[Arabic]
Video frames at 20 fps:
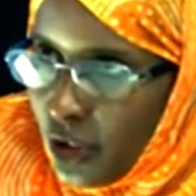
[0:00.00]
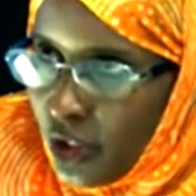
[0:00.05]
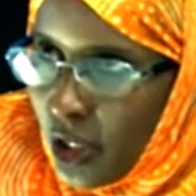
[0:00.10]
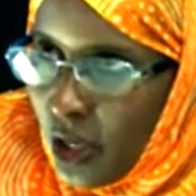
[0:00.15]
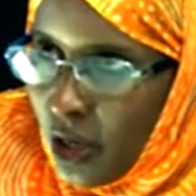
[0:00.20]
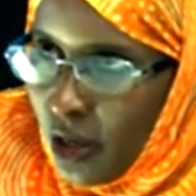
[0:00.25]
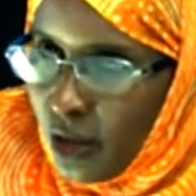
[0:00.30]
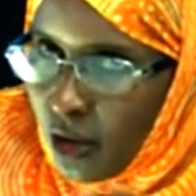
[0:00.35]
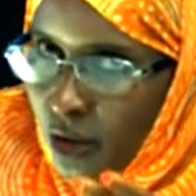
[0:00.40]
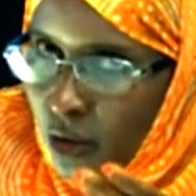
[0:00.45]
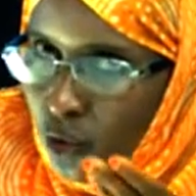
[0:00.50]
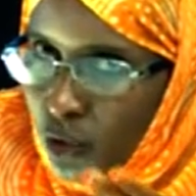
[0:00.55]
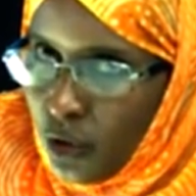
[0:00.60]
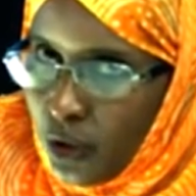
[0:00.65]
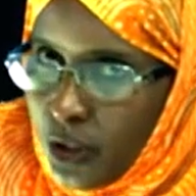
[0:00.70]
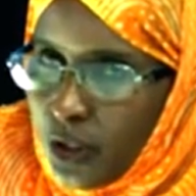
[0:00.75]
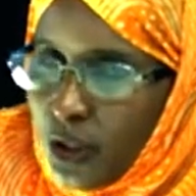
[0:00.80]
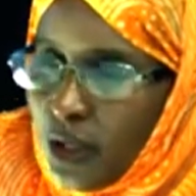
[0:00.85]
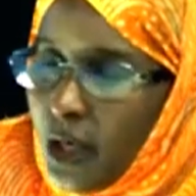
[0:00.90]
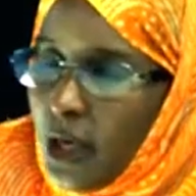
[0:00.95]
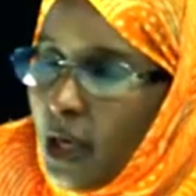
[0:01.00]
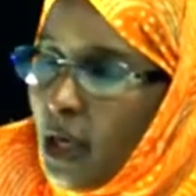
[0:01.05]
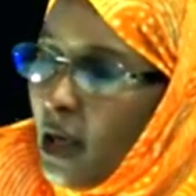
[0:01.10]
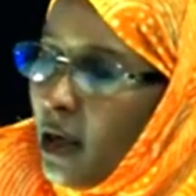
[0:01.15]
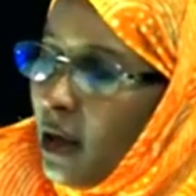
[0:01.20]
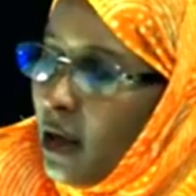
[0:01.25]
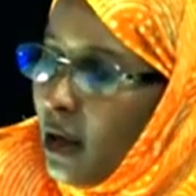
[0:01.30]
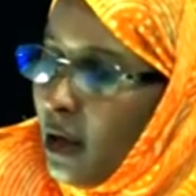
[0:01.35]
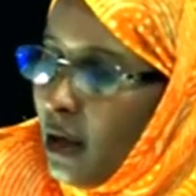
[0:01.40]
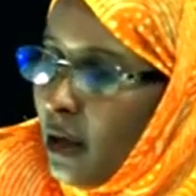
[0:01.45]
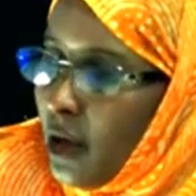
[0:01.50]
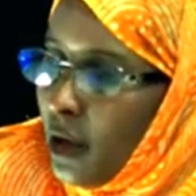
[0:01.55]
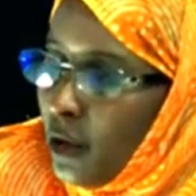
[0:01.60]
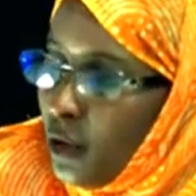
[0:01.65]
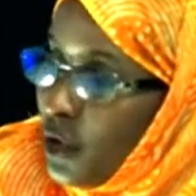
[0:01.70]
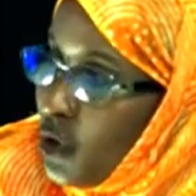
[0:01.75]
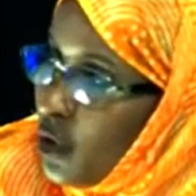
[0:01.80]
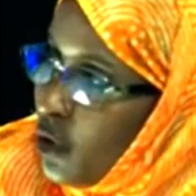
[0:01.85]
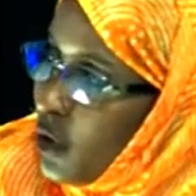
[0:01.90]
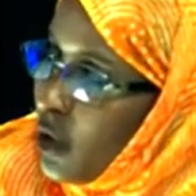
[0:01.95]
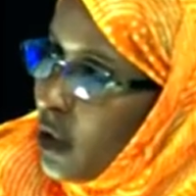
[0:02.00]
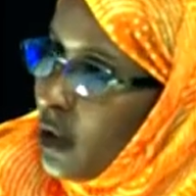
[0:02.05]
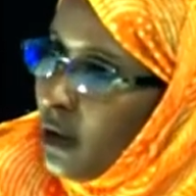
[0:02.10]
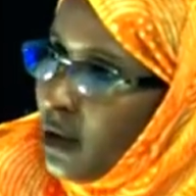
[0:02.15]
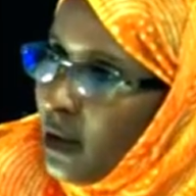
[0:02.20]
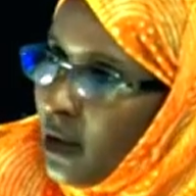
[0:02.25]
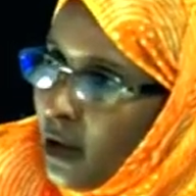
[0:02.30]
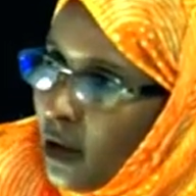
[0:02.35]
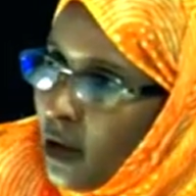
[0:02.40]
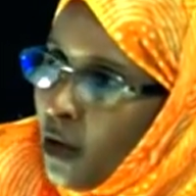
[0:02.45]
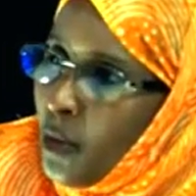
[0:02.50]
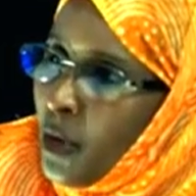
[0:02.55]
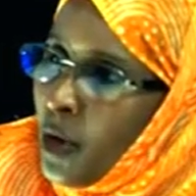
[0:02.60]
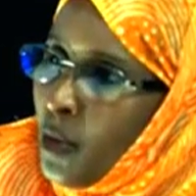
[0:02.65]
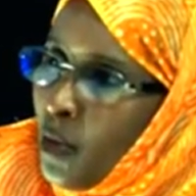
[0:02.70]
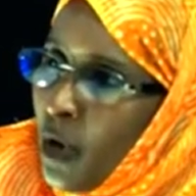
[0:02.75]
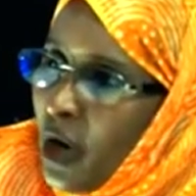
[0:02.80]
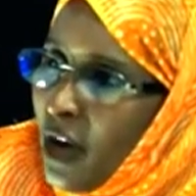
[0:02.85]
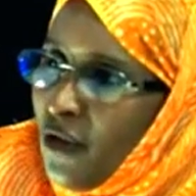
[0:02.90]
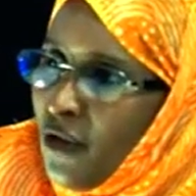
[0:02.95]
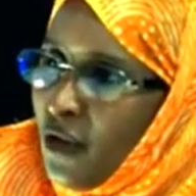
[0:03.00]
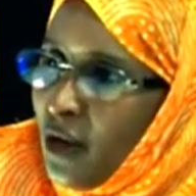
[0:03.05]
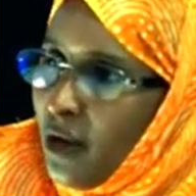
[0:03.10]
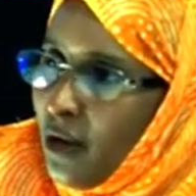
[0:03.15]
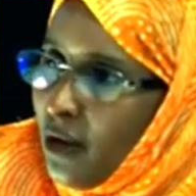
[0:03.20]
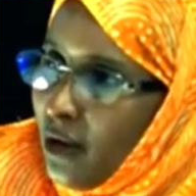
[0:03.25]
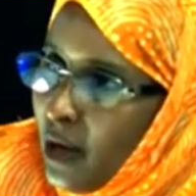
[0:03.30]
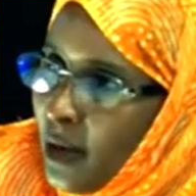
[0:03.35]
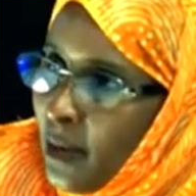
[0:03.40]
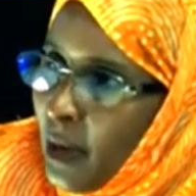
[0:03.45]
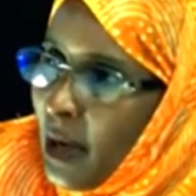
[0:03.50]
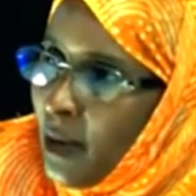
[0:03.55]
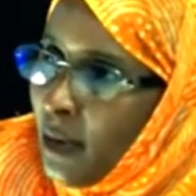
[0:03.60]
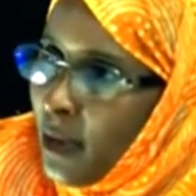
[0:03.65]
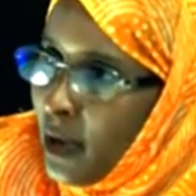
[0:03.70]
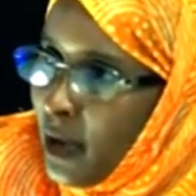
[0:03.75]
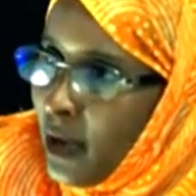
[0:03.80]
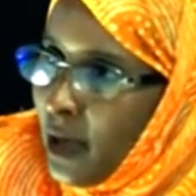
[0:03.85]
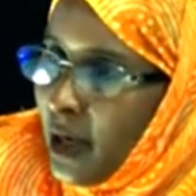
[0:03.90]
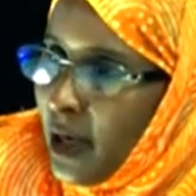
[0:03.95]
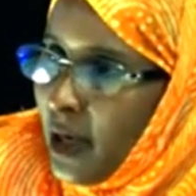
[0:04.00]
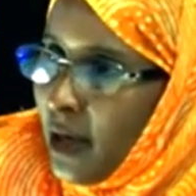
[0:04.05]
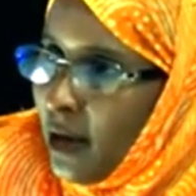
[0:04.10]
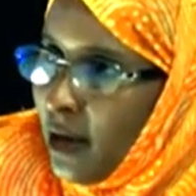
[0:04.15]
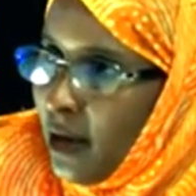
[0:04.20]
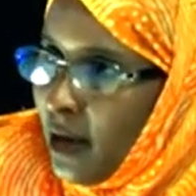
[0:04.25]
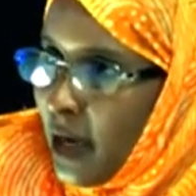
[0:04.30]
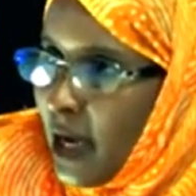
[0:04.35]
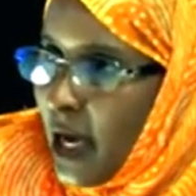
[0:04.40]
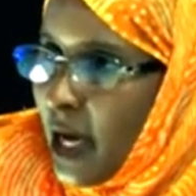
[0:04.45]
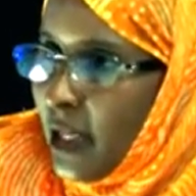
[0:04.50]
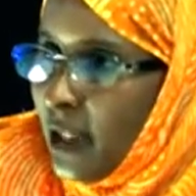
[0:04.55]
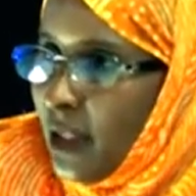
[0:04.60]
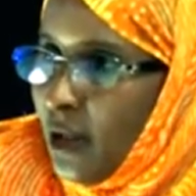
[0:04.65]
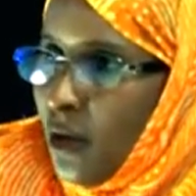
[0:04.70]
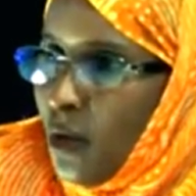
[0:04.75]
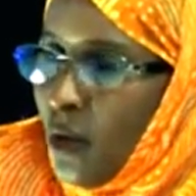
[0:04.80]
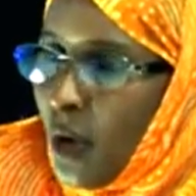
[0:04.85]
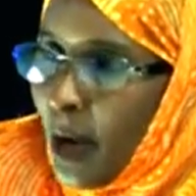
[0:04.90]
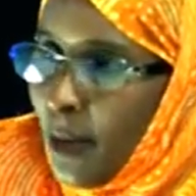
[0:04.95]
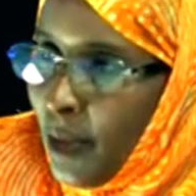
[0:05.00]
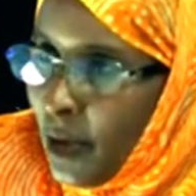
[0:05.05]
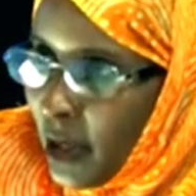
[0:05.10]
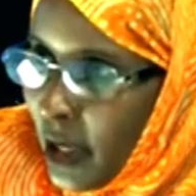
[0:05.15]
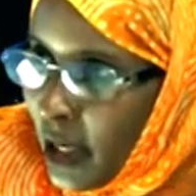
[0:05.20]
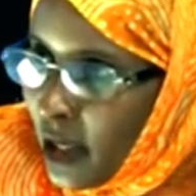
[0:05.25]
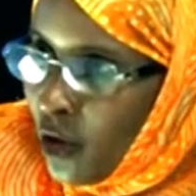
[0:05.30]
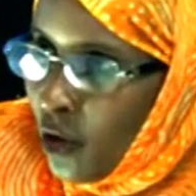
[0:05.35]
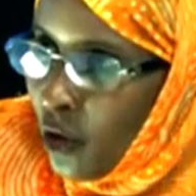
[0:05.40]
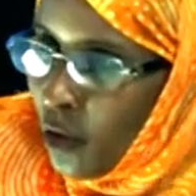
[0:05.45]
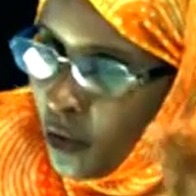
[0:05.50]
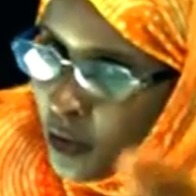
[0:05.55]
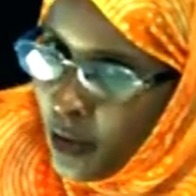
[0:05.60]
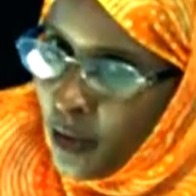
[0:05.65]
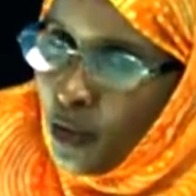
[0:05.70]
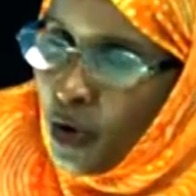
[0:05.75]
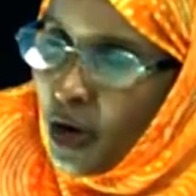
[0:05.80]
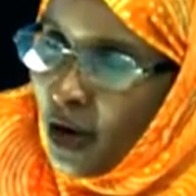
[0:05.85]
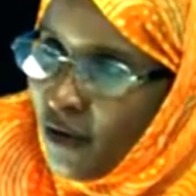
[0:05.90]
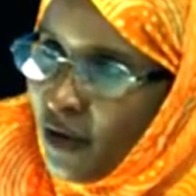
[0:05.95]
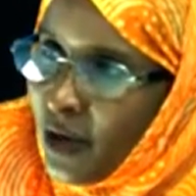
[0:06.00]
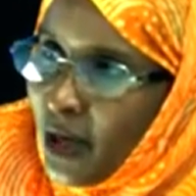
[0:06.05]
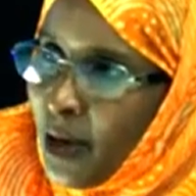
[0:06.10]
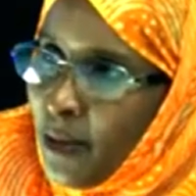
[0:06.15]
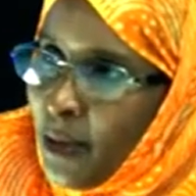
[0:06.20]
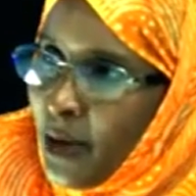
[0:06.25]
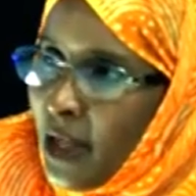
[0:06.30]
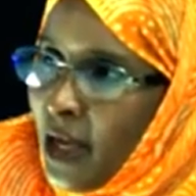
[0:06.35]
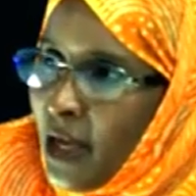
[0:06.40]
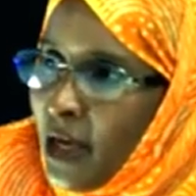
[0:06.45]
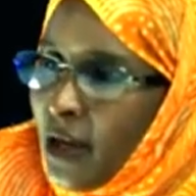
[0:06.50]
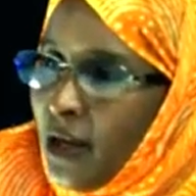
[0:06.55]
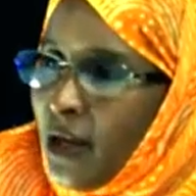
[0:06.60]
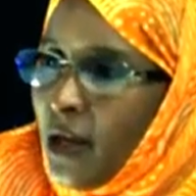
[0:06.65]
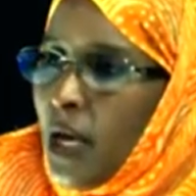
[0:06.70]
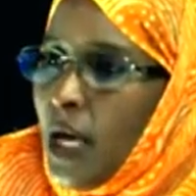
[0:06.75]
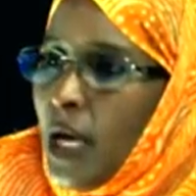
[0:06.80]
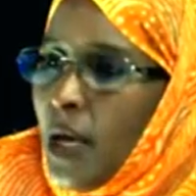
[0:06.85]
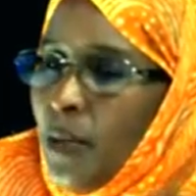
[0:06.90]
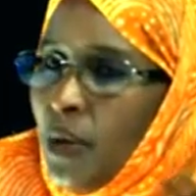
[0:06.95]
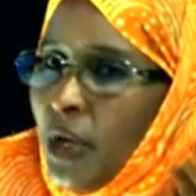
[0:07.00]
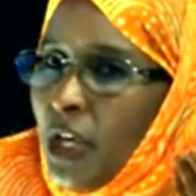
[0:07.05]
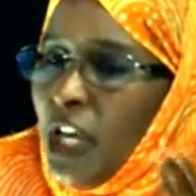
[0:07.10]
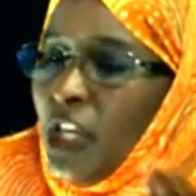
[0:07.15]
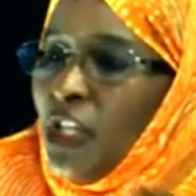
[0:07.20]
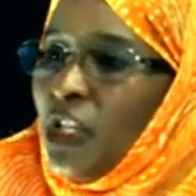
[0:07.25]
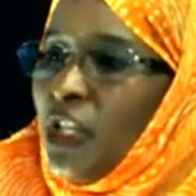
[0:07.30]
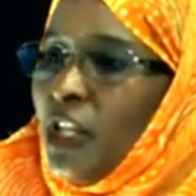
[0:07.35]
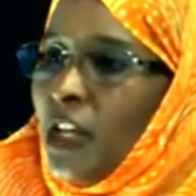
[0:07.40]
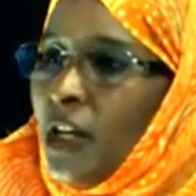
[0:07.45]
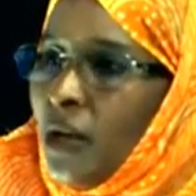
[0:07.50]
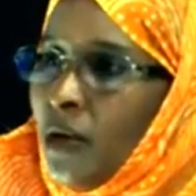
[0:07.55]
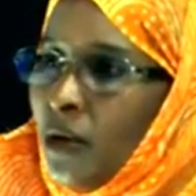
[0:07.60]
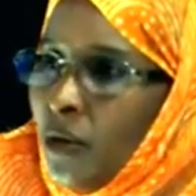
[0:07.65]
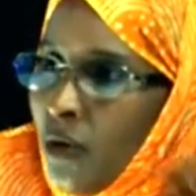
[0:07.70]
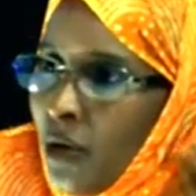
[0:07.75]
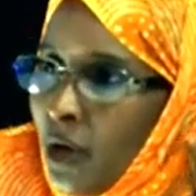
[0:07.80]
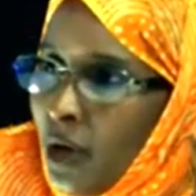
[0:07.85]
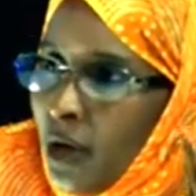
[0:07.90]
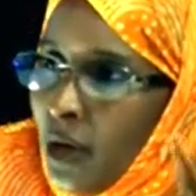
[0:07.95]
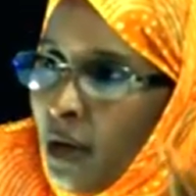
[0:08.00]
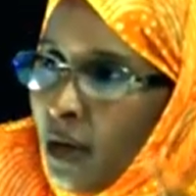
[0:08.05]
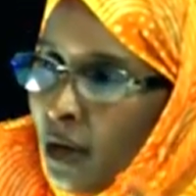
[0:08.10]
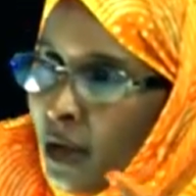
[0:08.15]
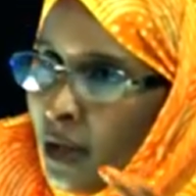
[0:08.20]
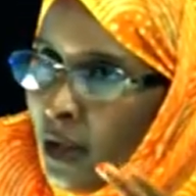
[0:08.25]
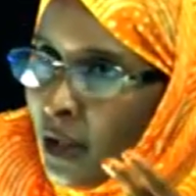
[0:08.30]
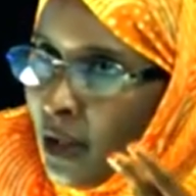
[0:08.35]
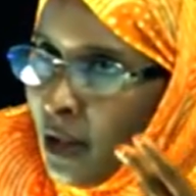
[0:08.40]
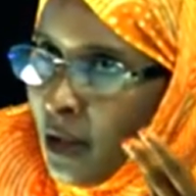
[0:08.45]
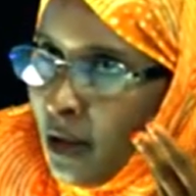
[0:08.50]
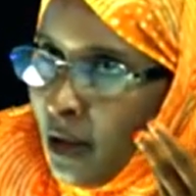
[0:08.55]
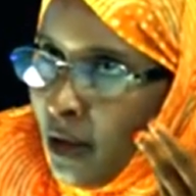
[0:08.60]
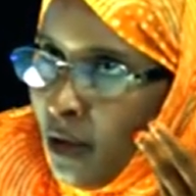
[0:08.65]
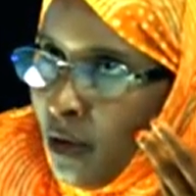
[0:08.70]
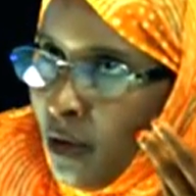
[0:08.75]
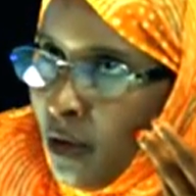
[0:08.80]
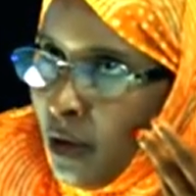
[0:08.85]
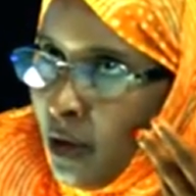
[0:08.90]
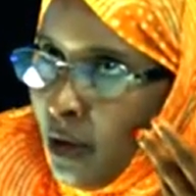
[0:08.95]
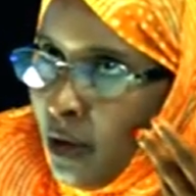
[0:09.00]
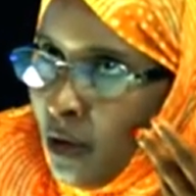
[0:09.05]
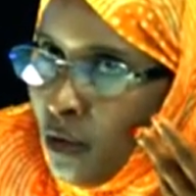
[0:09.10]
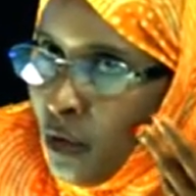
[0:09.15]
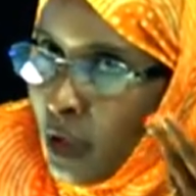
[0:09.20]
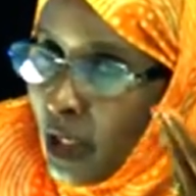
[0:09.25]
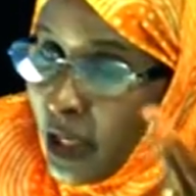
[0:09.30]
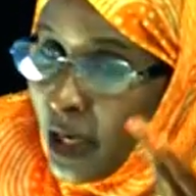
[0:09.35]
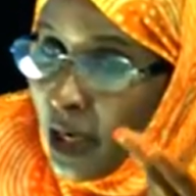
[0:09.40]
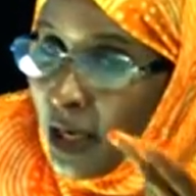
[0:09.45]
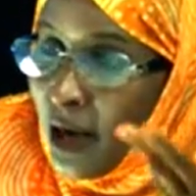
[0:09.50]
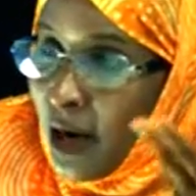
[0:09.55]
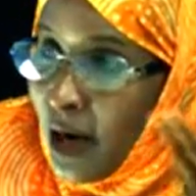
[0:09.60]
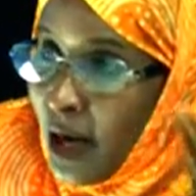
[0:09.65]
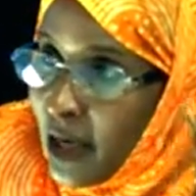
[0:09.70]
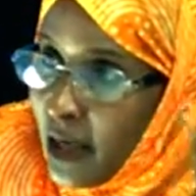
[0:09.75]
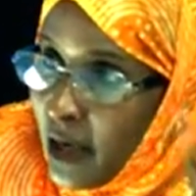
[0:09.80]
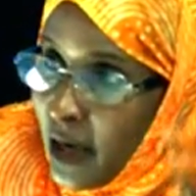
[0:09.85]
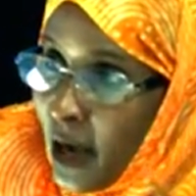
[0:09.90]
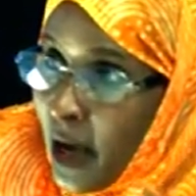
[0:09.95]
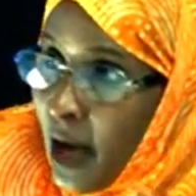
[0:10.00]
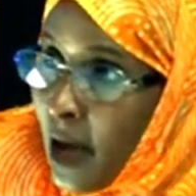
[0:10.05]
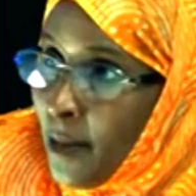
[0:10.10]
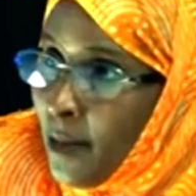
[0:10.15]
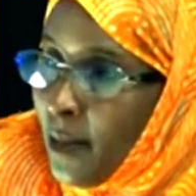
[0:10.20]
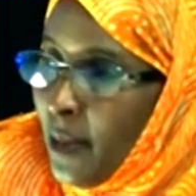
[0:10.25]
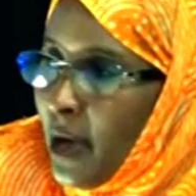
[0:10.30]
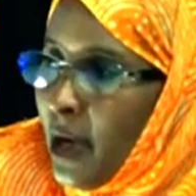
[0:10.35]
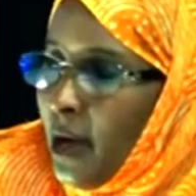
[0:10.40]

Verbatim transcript: آه، أوت آه، أغسطس قمنا بوقفة أمام الرئاسة وقبل ذلك قمنا بوقفة قبل ذلك من أجل أن ننير للرأي العام